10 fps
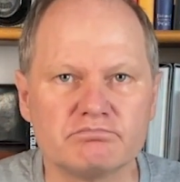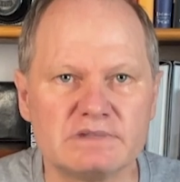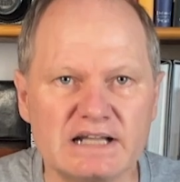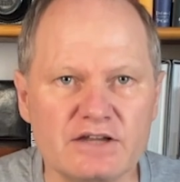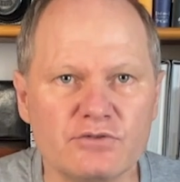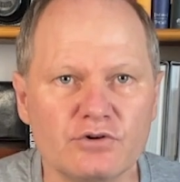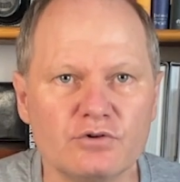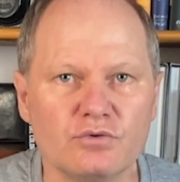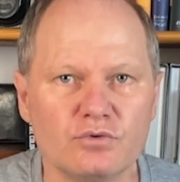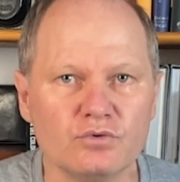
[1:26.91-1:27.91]

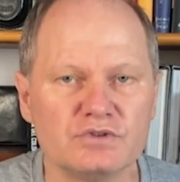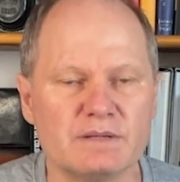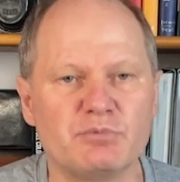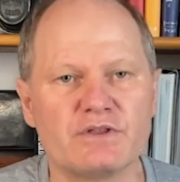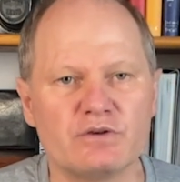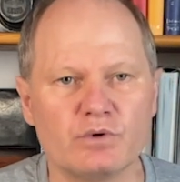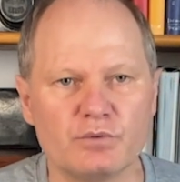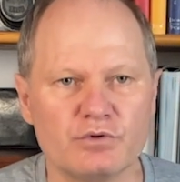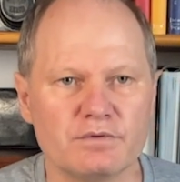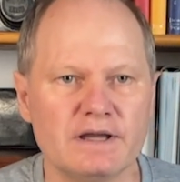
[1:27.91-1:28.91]
traído un trípode
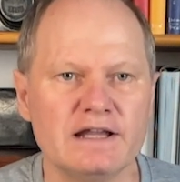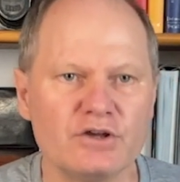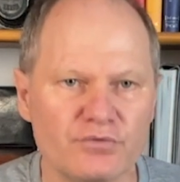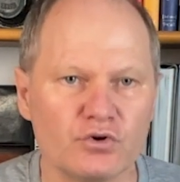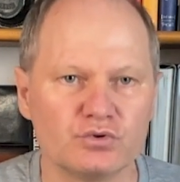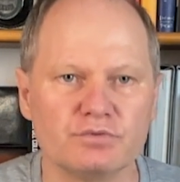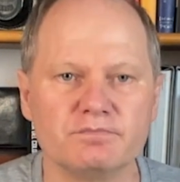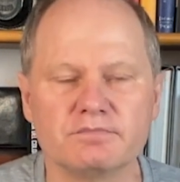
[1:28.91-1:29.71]
nuevo, el Leofoto.